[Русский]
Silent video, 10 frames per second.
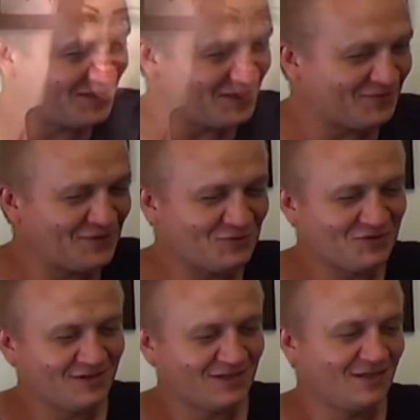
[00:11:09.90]
Советую,
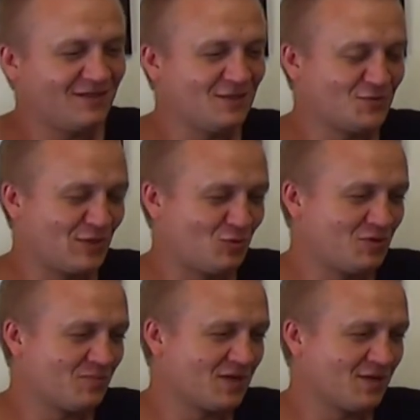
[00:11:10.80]
как реагировать
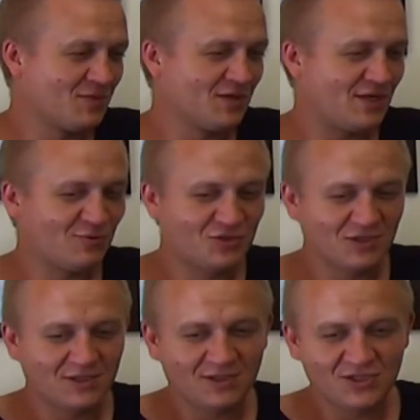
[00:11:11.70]
людям на комментарии. Вот
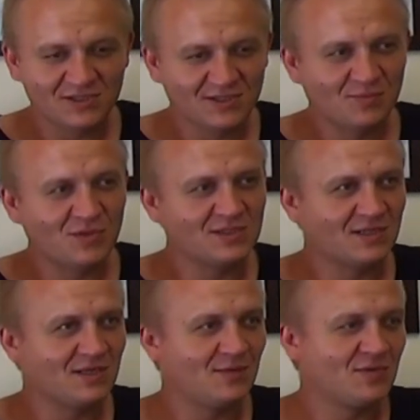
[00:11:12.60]
человек начал заниматься
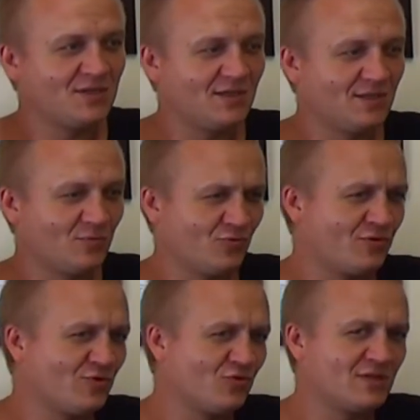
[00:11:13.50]
каким-то делом, и у него
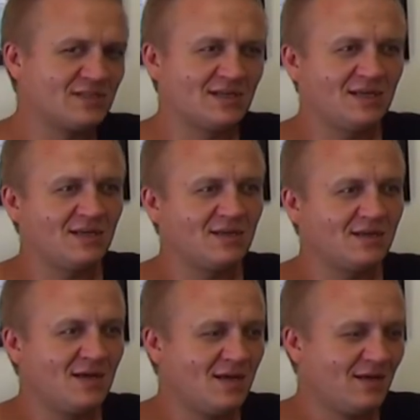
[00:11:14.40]
находятся какие-то
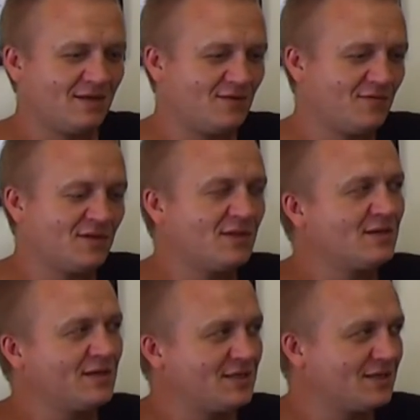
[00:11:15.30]
диванные
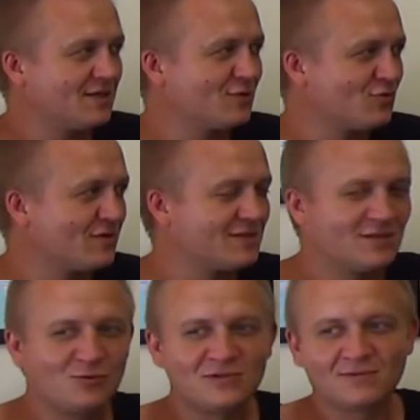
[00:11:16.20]
критики, которые
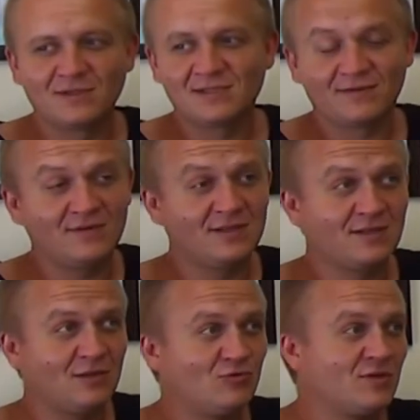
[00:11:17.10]
раздают свои советы,
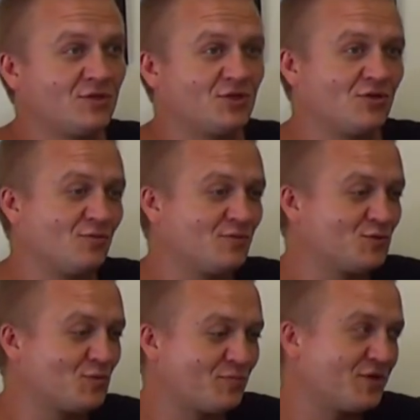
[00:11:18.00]
и люди начинают
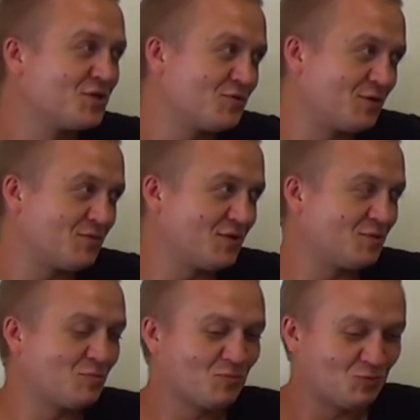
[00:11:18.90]
безумно переживать по
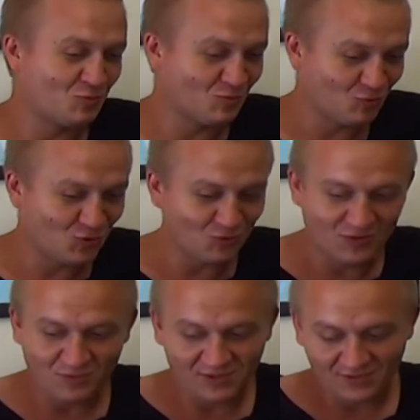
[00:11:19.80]
этому поводу. Вот что ты
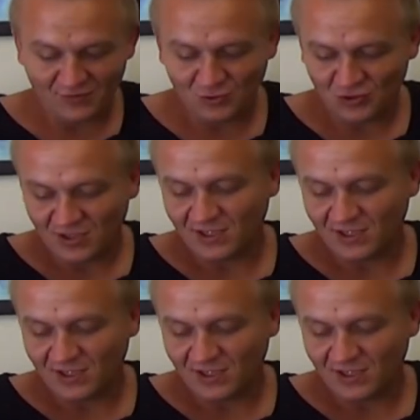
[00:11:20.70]
посоветуешь, как